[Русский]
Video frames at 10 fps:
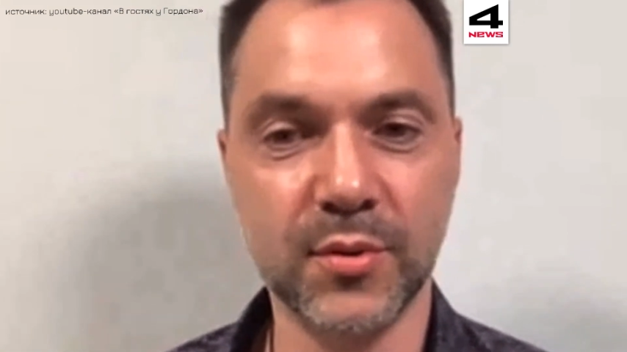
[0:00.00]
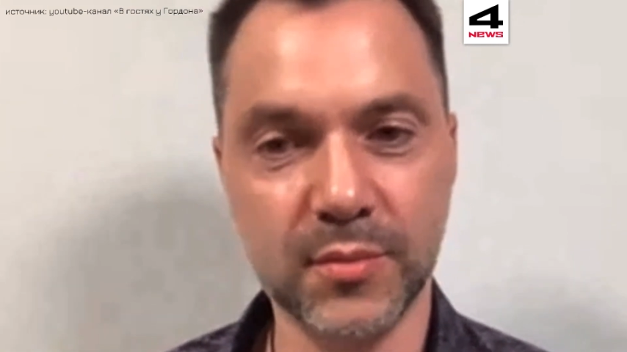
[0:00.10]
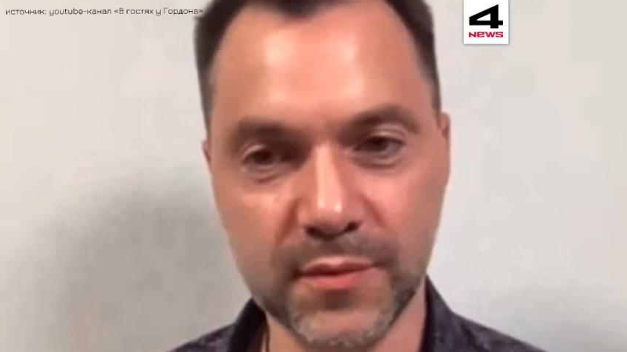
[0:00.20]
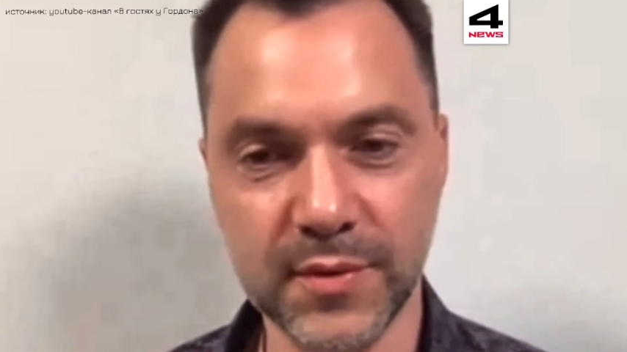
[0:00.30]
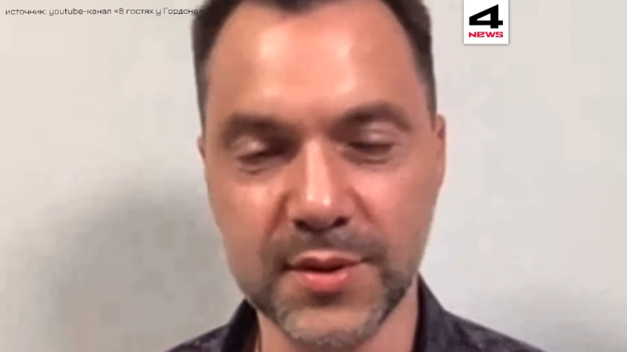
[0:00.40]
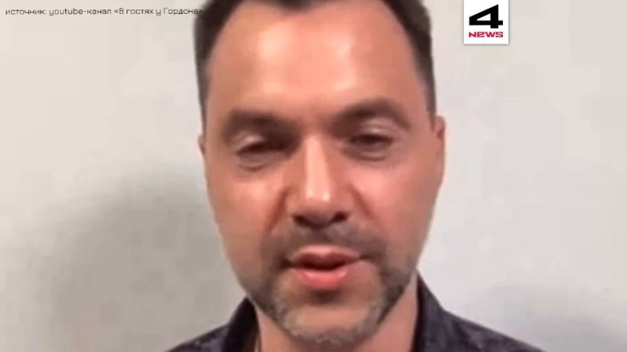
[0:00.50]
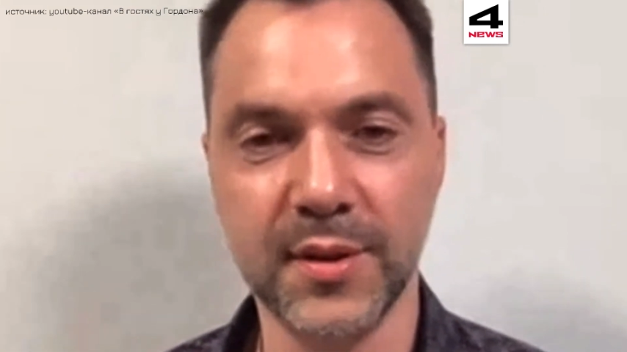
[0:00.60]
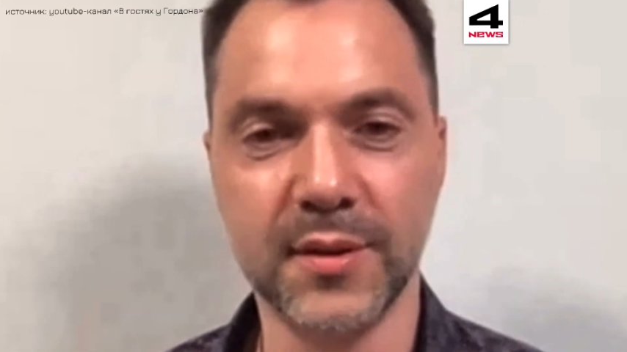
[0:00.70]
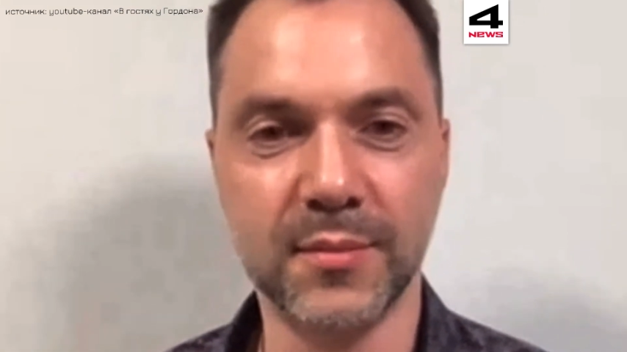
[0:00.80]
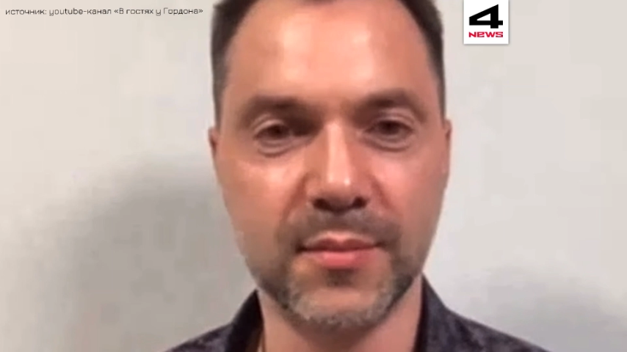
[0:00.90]
Ну,
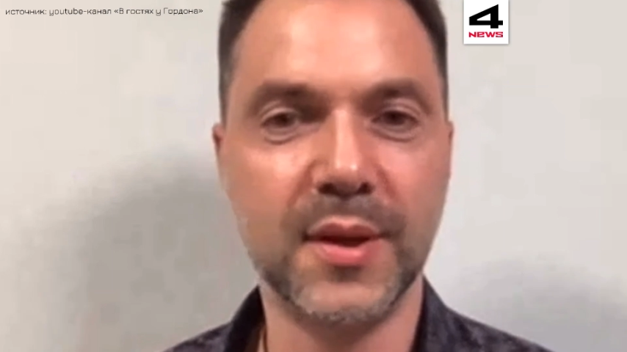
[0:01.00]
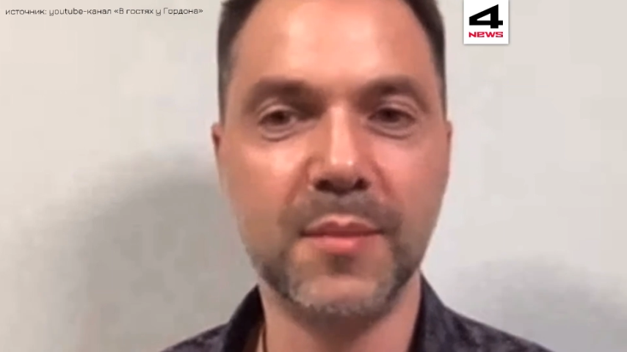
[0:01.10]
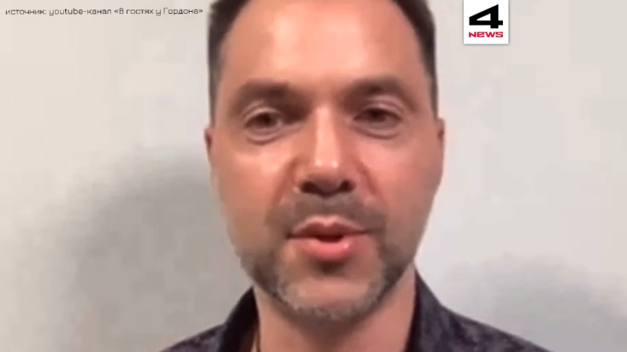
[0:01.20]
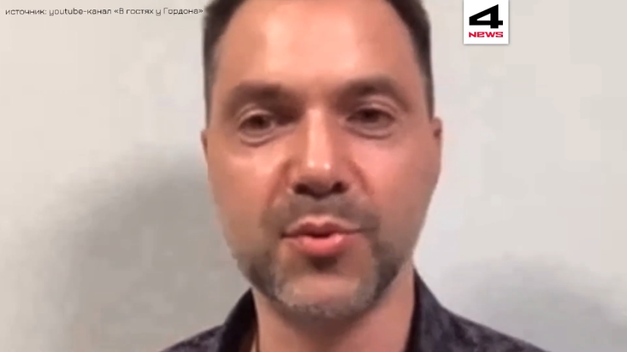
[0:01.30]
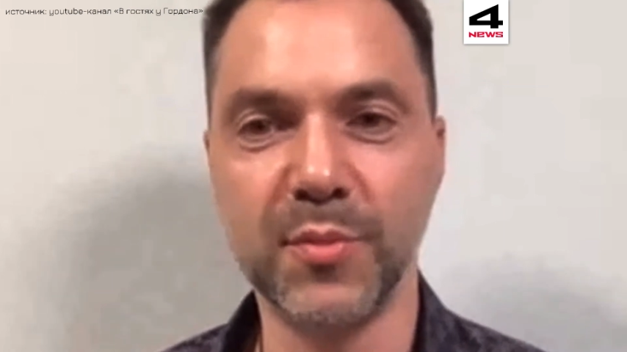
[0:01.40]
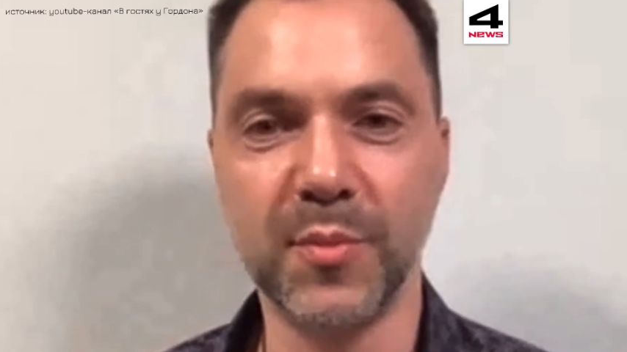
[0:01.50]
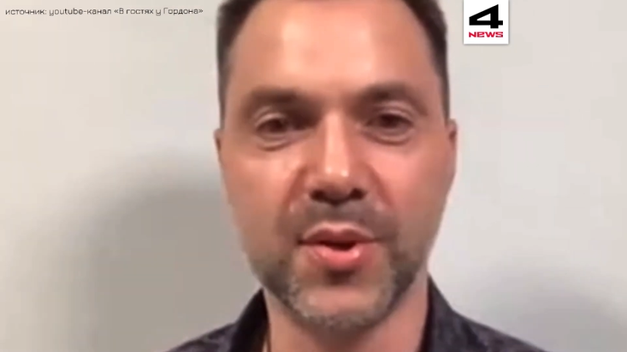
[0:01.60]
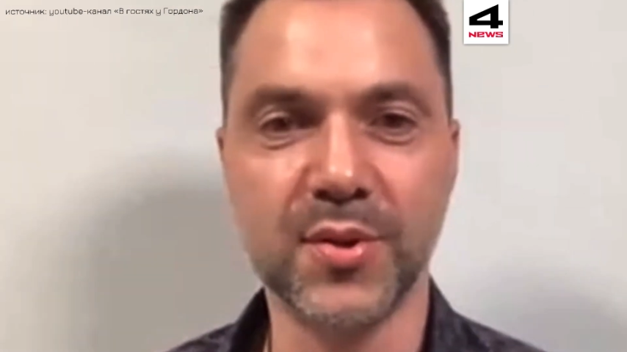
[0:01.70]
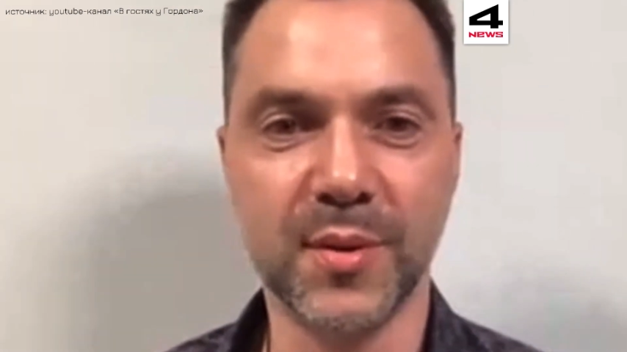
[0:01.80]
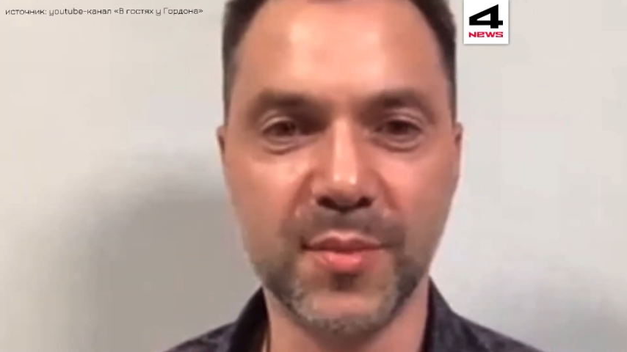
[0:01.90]
выставили там по сумме
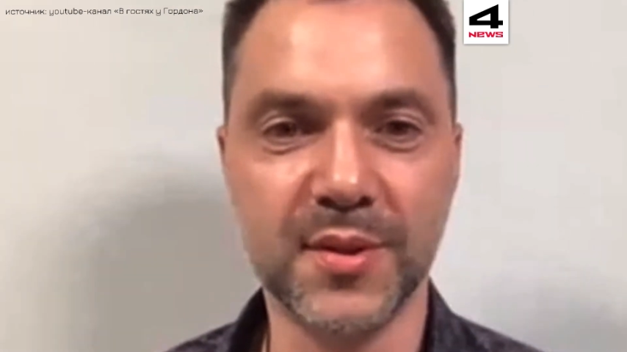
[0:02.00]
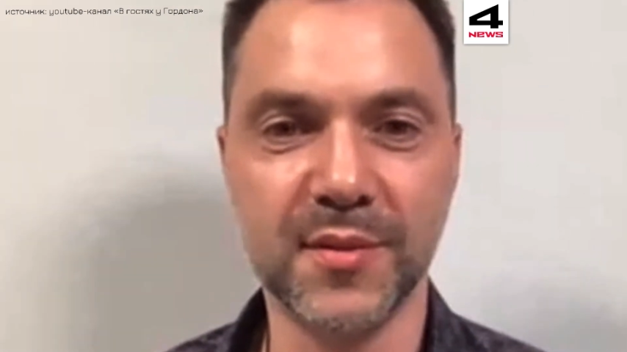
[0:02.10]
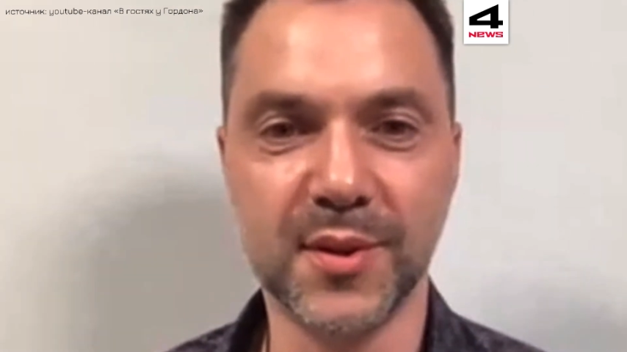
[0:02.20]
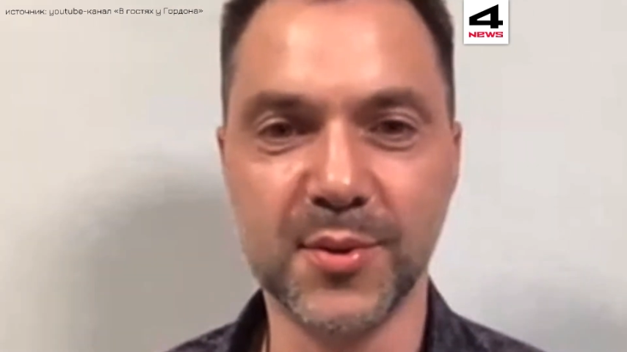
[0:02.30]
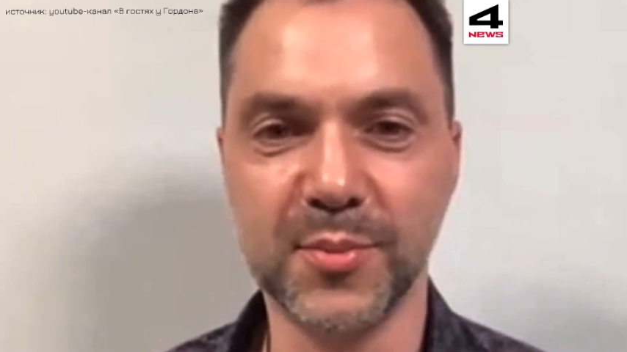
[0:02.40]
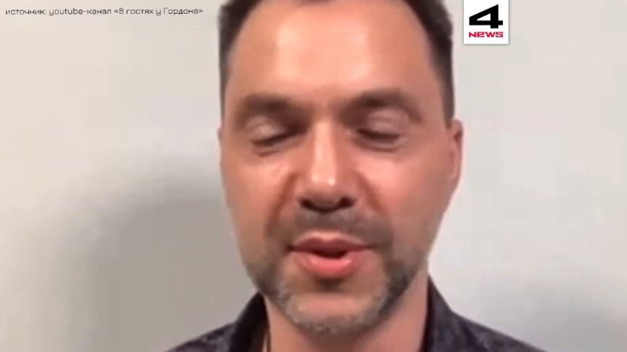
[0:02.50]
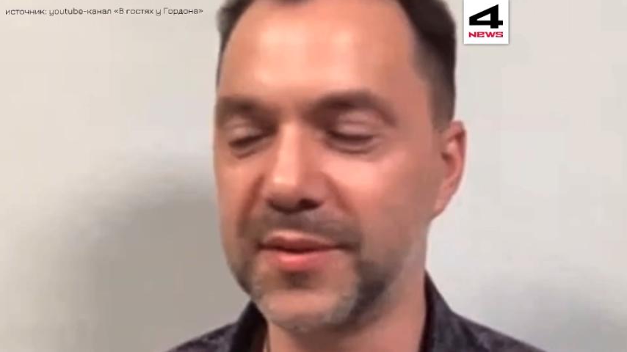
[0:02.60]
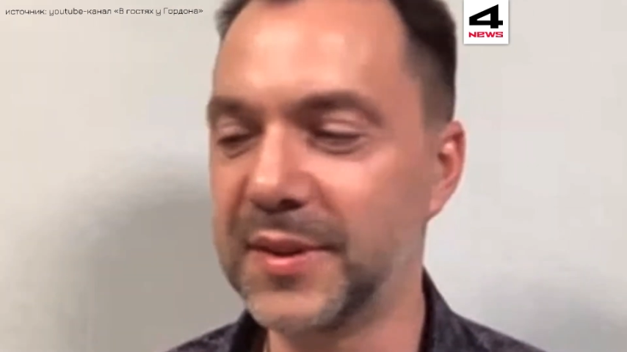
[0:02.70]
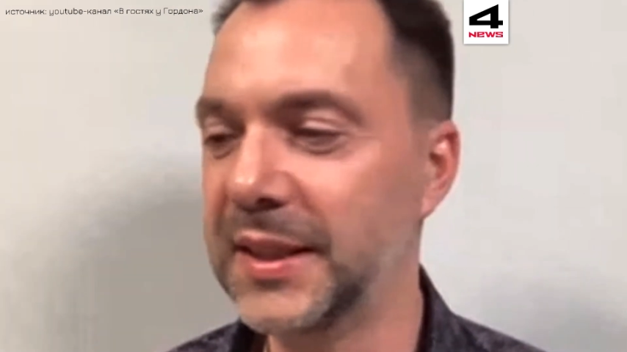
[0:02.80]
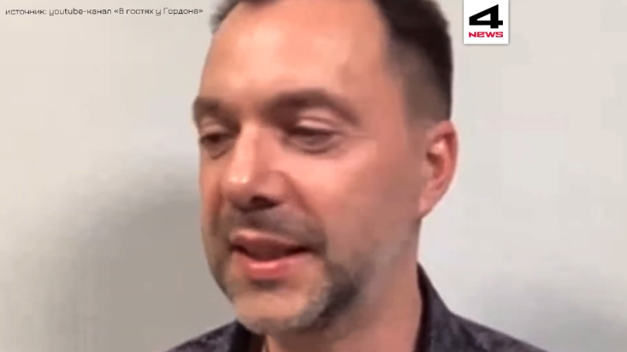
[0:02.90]
причин, объективных и
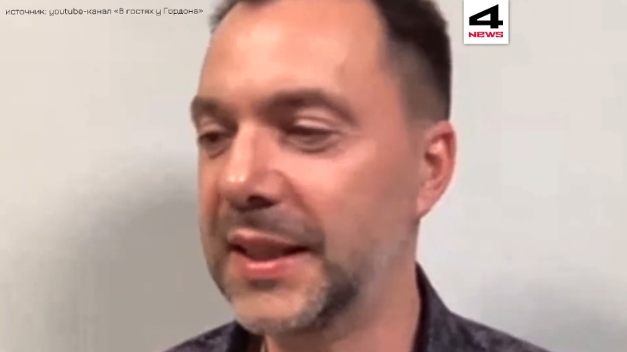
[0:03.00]
субъективных.